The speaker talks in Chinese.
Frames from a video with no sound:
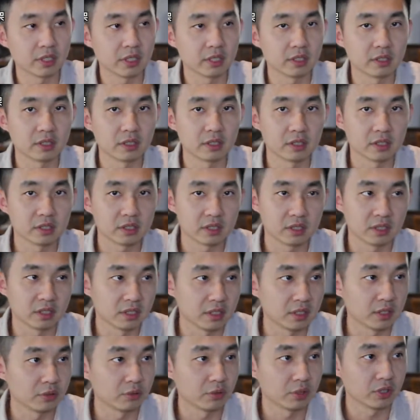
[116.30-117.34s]
年的十
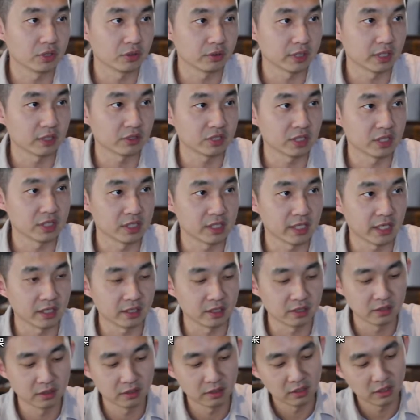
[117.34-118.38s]
二月用到现在
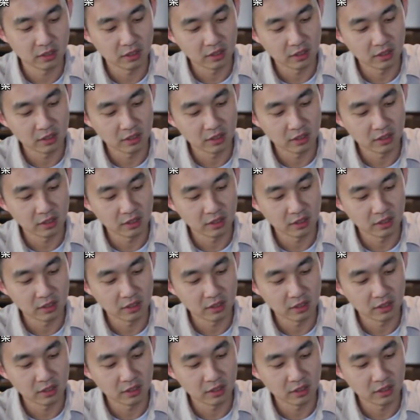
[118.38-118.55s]
了。啊。